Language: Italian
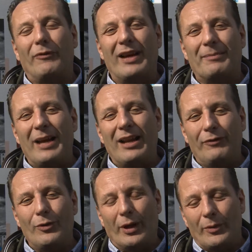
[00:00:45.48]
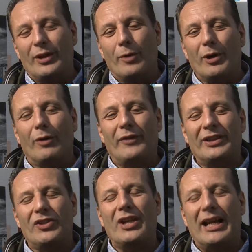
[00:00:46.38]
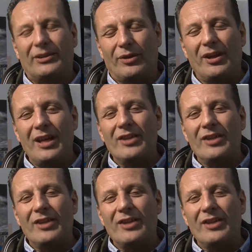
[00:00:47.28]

a far bella figura e quindi come Confartigianato